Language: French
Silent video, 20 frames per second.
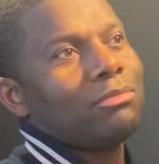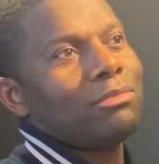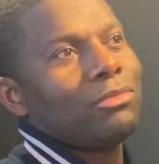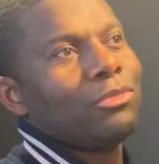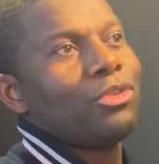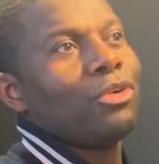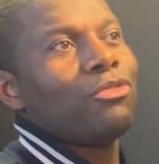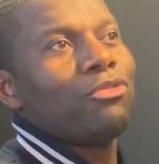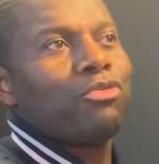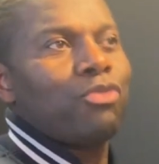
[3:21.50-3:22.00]

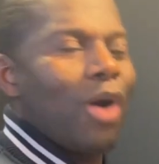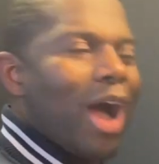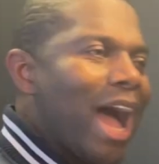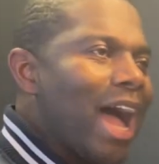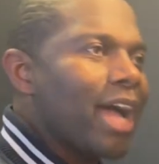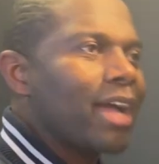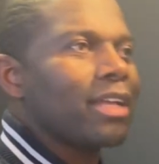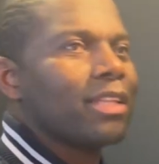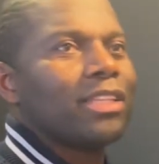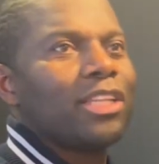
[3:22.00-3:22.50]
de
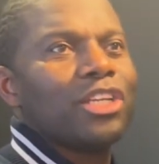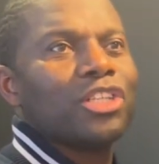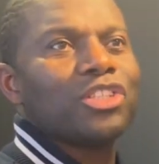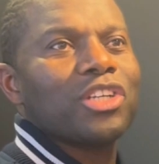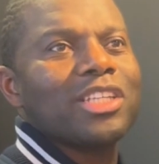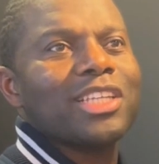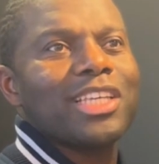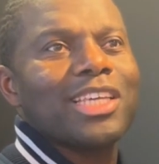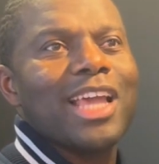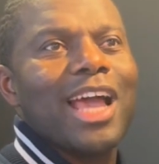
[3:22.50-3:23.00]
voir des
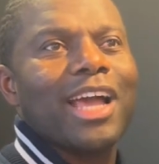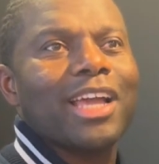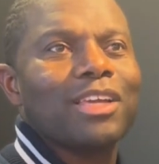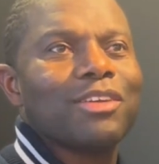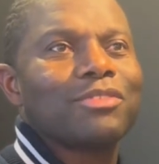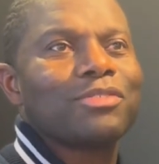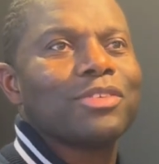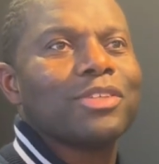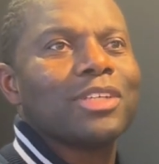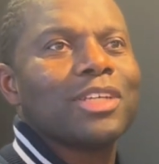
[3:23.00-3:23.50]
jeunes qui
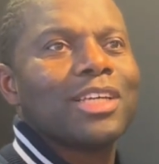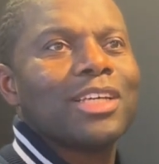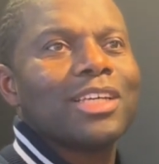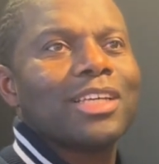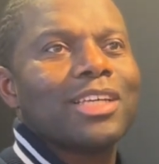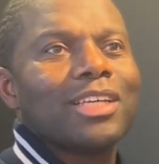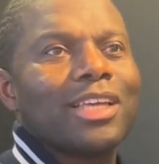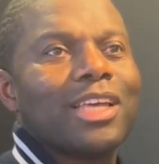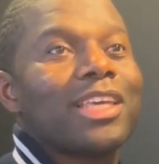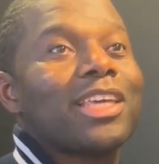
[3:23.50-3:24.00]
arrivent
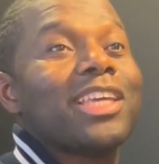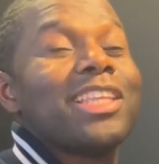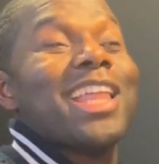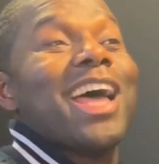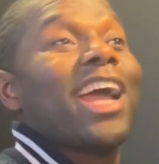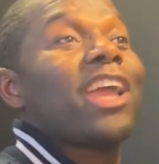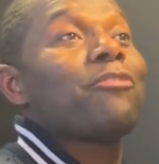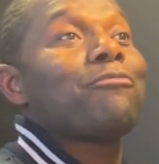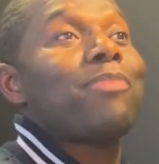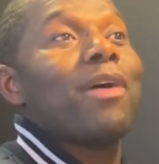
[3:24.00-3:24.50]
et qui
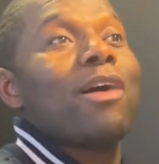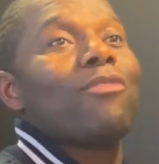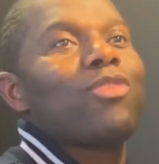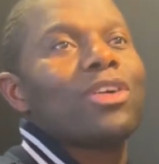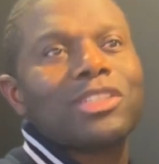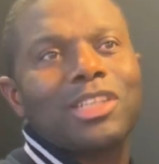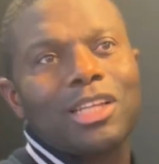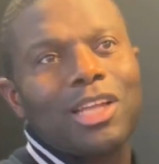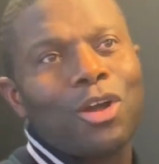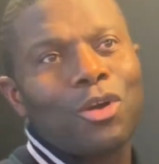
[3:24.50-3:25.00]
n'arrivent pas à avoir
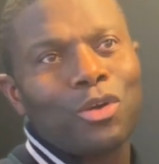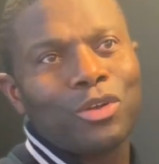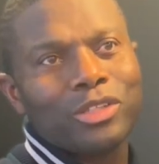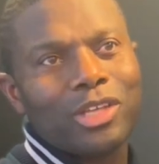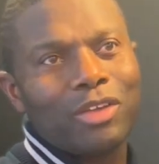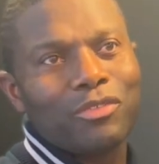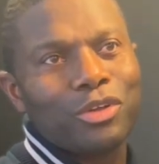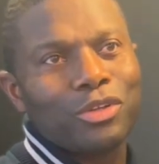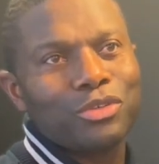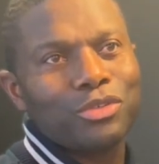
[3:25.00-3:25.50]
cette rencontre
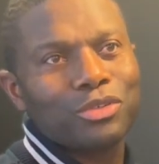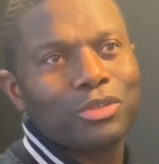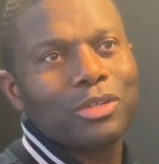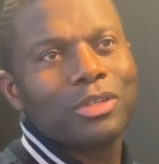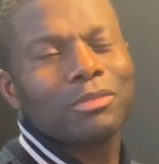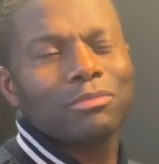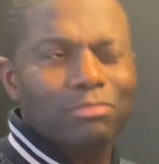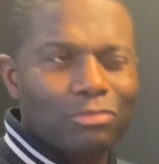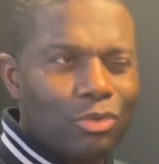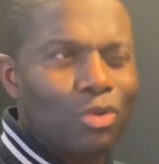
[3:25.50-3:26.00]
avec Dieu
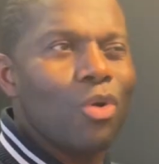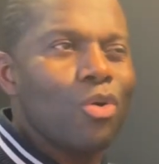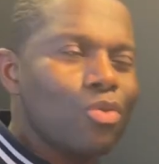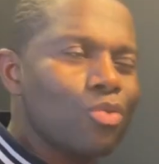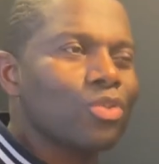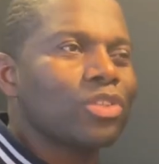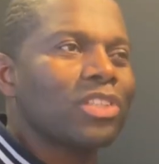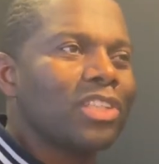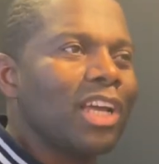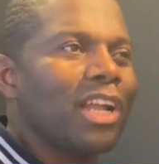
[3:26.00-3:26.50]
qu'on
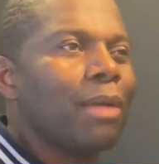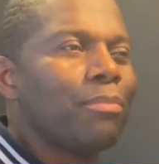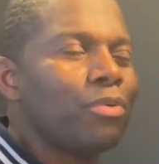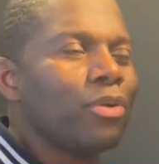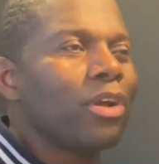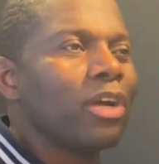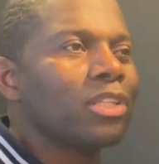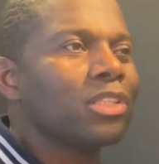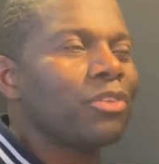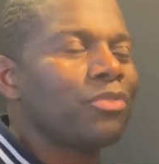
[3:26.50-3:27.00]
considère la plus
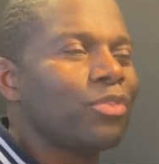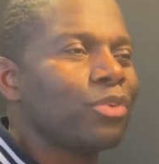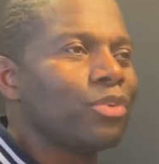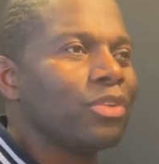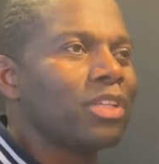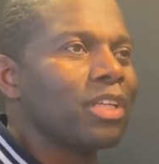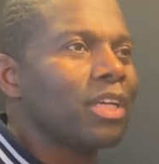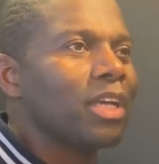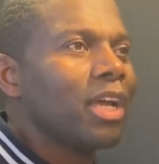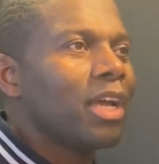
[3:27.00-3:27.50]
grande
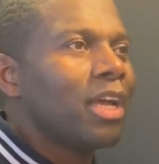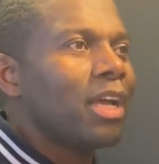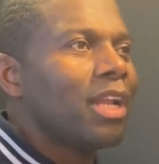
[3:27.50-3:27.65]
difficulté.